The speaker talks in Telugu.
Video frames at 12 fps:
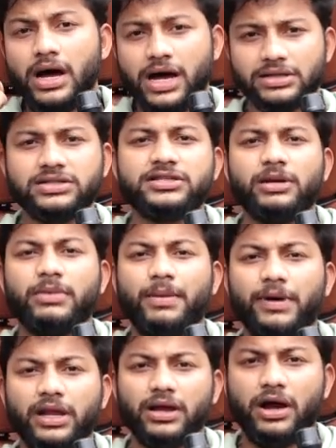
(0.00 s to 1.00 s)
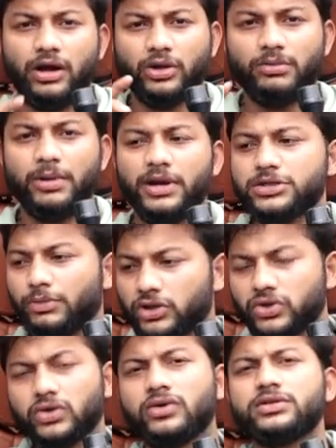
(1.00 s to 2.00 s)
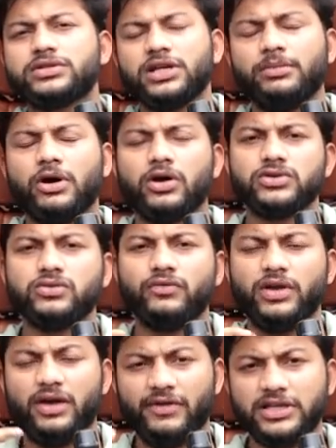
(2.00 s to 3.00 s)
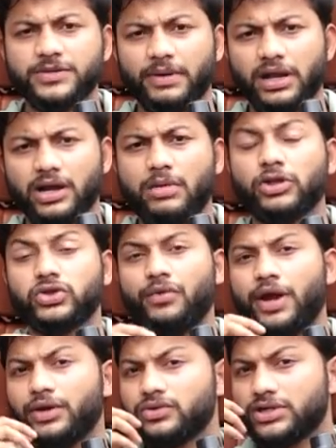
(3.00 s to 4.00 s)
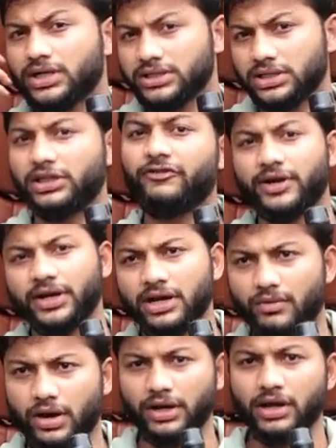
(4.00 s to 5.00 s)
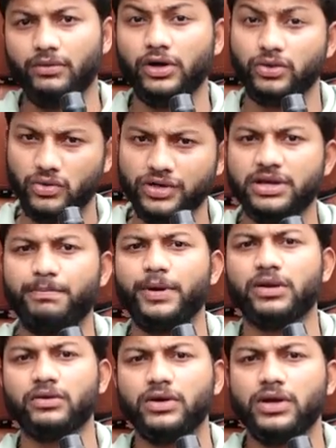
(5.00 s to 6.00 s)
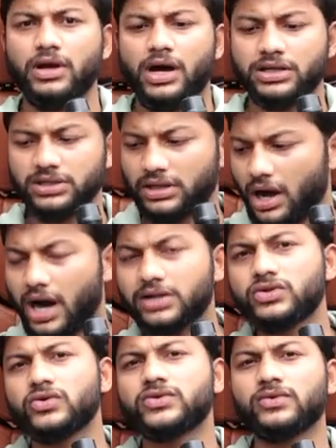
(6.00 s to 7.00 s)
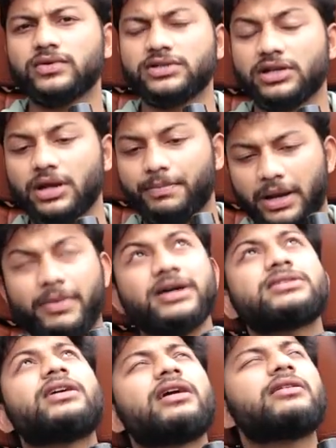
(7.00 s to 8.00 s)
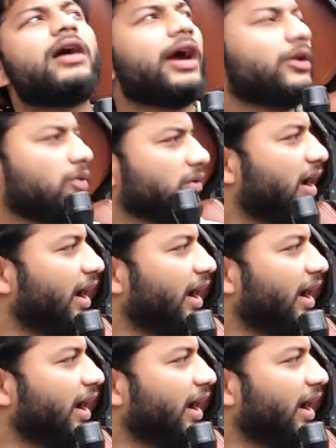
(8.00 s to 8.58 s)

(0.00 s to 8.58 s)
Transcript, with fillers: అసలు సినిమా పరంగా ఆటోమొబైల్స్ మొత్తం సినిమా కోసం విఎఫ్ఎక్స్ పరంగా మొత్తం ఏ టు జెడ్ అసలు డిఫరెంట్గా వాడేమో అని కూడా చెప్పారు అసలు కార్ చూసుకునేసరికి ప్రభాస్ గారు ఆయనకున్న